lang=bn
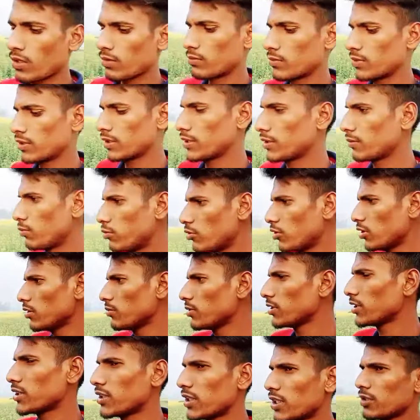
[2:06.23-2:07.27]
মানে
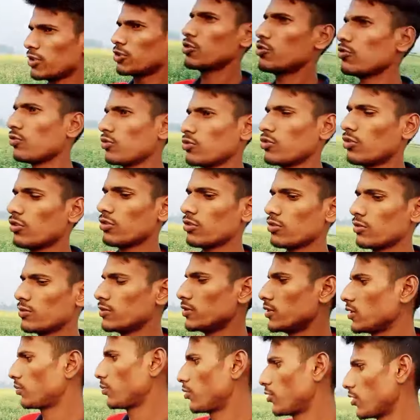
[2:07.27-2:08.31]
পরিবেশটাই সুন্দর
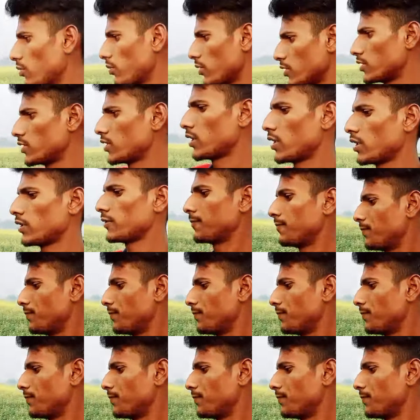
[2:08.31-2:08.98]
যে পরিবেশটা